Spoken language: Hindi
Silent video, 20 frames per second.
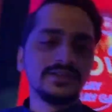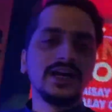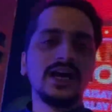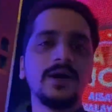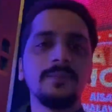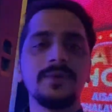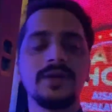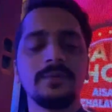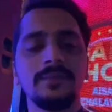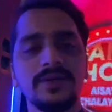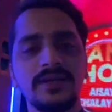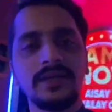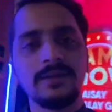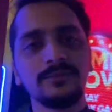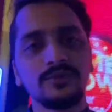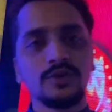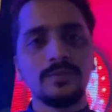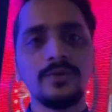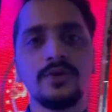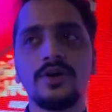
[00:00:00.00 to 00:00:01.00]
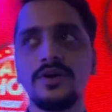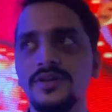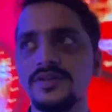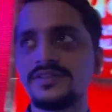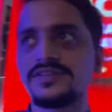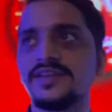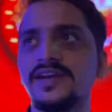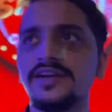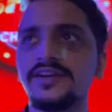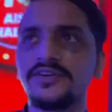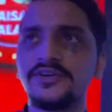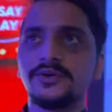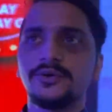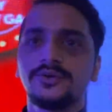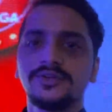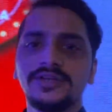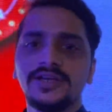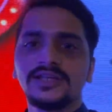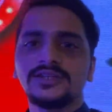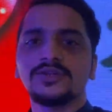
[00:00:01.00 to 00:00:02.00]
यहाँ पे अभी गेम शो में ऑडियंस की एंट्री
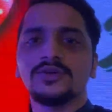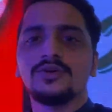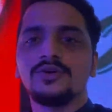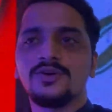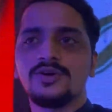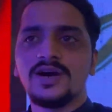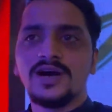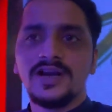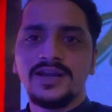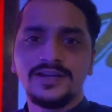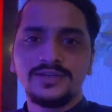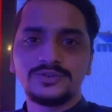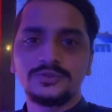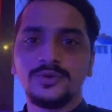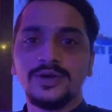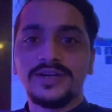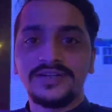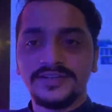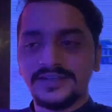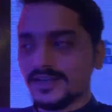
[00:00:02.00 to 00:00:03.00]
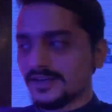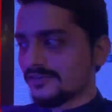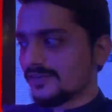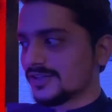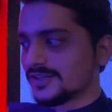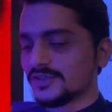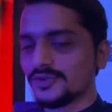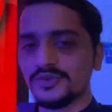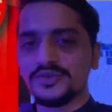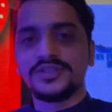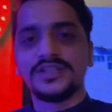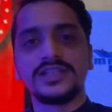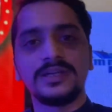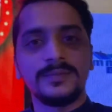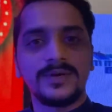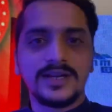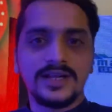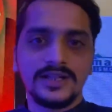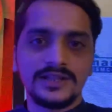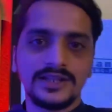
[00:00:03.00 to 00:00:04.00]
हो रही है तो आए जो एंट्री करवाते हैं जो सीट
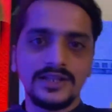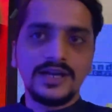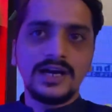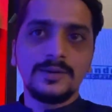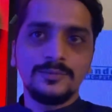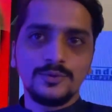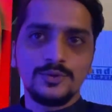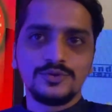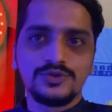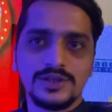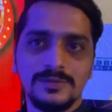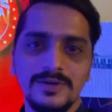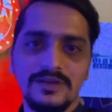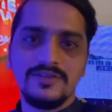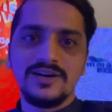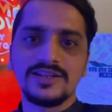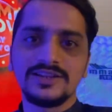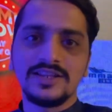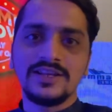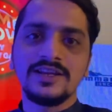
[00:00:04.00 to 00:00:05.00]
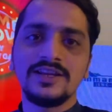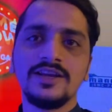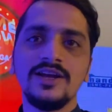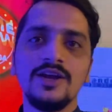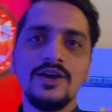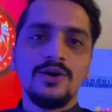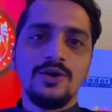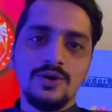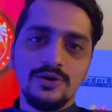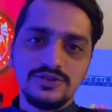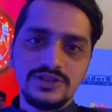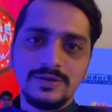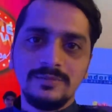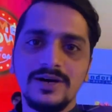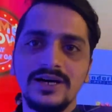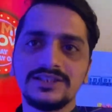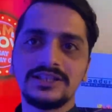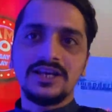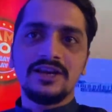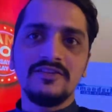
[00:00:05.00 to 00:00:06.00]
नंबर डालते हैं आपको उनसे मिलवाते हैं और उनसे
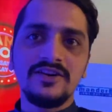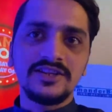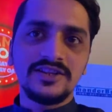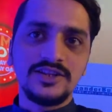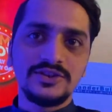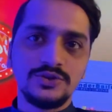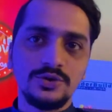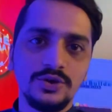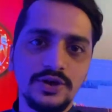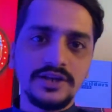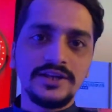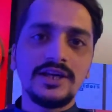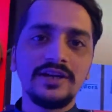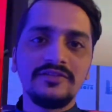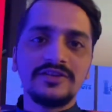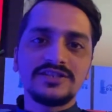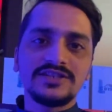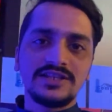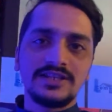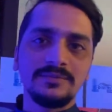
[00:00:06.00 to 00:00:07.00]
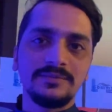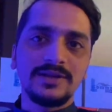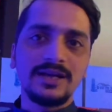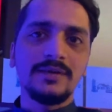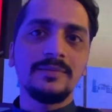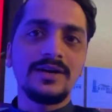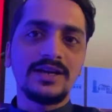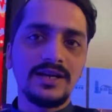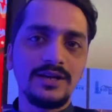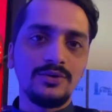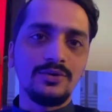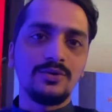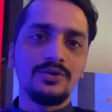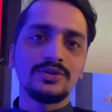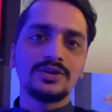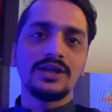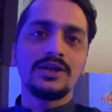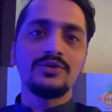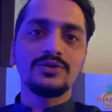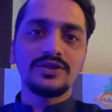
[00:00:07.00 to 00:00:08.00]
बात करवाते हैं जो कि ये इवेंट्स टीम के हमारे लोग
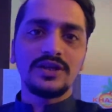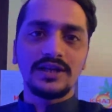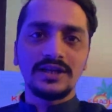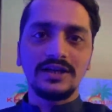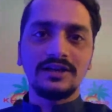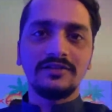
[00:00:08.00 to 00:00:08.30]
होते हैं वो सारे